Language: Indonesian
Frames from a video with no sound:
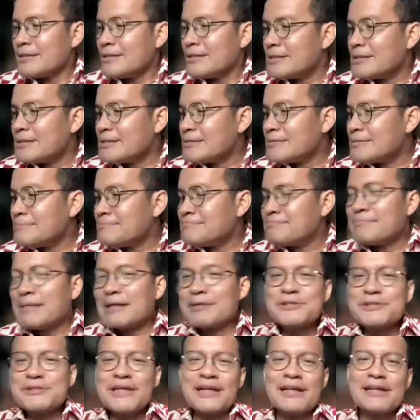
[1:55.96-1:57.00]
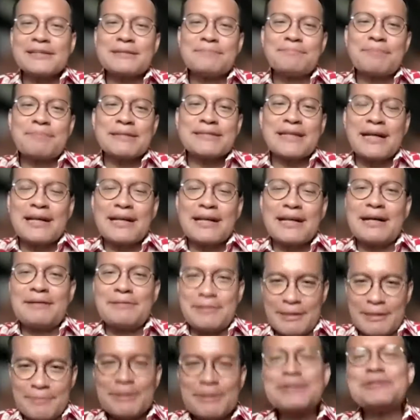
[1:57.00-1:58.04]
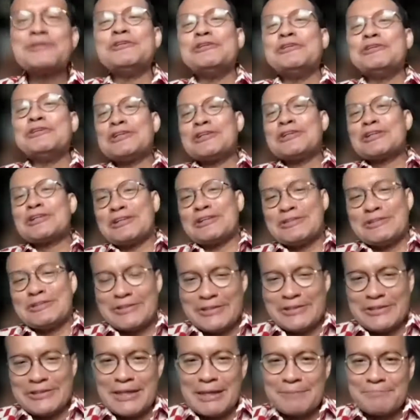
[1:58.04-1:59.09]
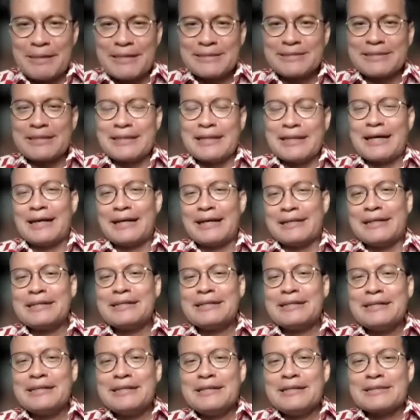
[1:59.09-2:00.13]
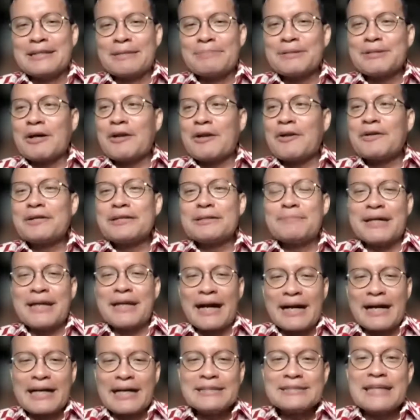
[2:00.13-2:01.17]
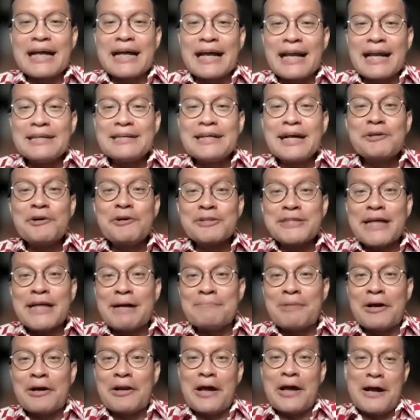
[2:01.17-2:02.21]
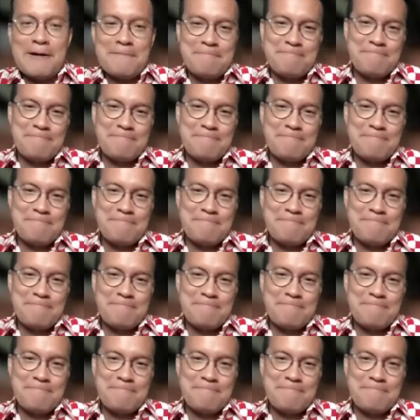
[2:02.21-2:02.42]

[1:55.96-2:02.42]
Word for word: um, manusia ada tempat salah, ya betul gitu, iya pastilah ya. Tapi tolong dibedakan salah dengan dosa, Mbak Ola. Oke.